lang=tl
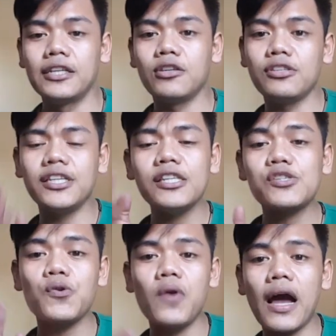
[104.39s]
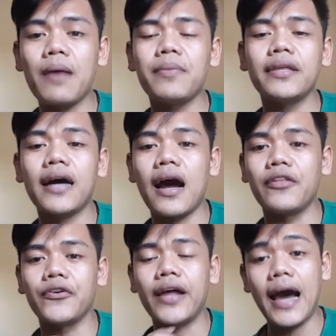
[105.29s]
So since kulang kami ng
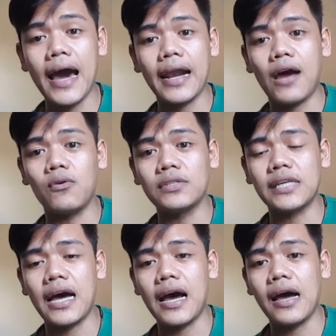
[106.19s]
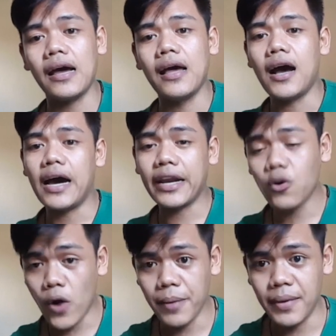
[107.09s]
ano ng araw sa uh,
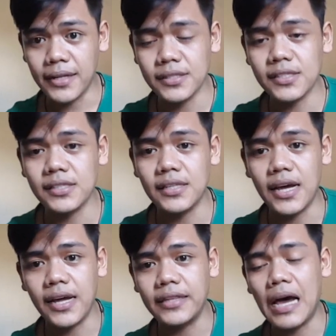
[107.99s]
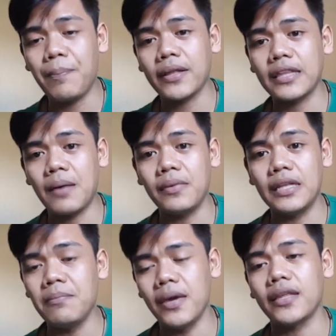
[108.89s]
requirements na dapat namin
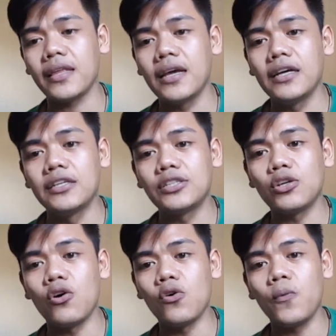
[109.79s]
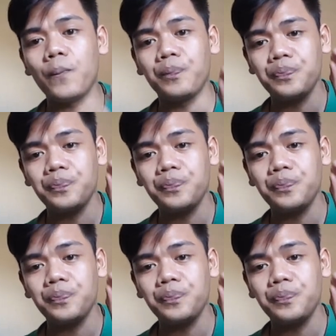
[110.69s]
i-meet. So